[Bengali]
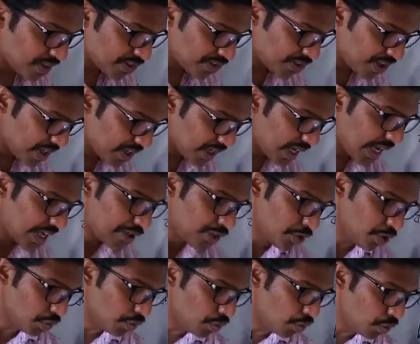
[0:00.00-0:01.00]
সেই
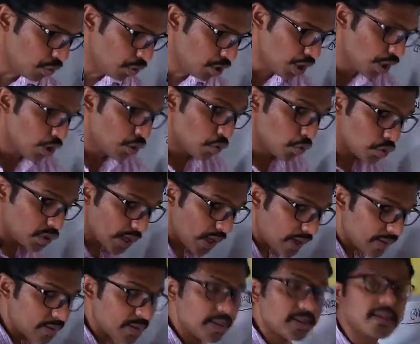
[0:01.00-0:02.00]
খাদ্যগুলো
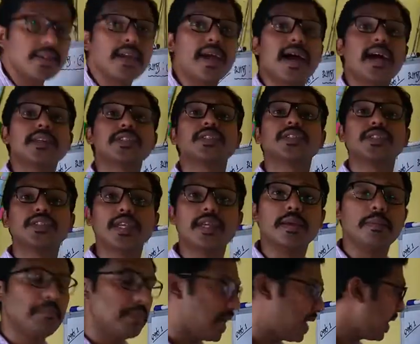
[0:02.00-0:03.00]
কোথা থেকে আসছে
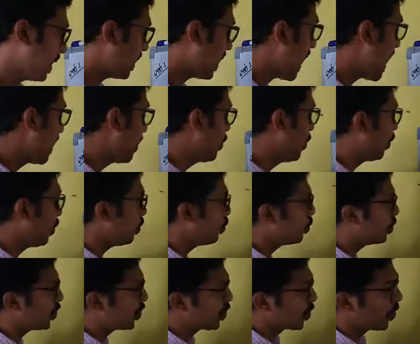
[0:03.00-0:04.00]
মানে খাদ্যর
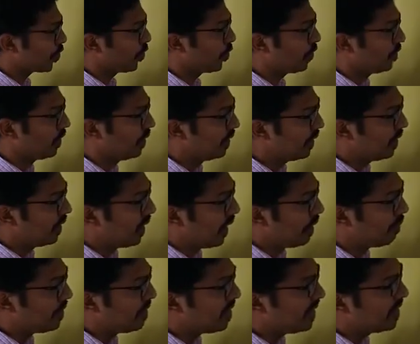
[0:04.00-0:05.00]
উৎস
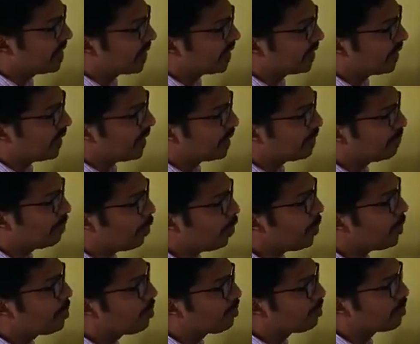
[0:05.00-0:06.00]
আমি কি জানতে লাগবো
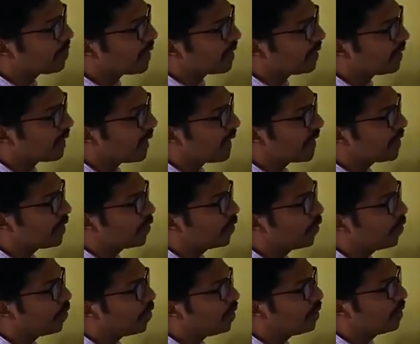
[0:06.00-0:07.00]

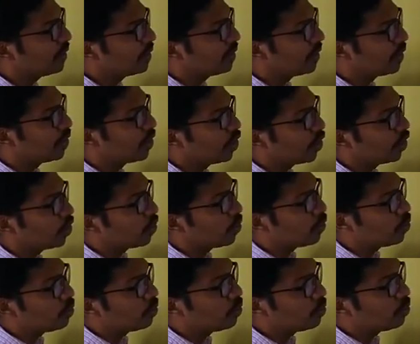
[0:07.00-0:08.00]
খাদ্যর
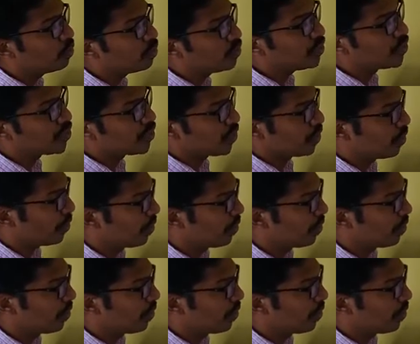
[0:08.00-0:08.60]
উৎস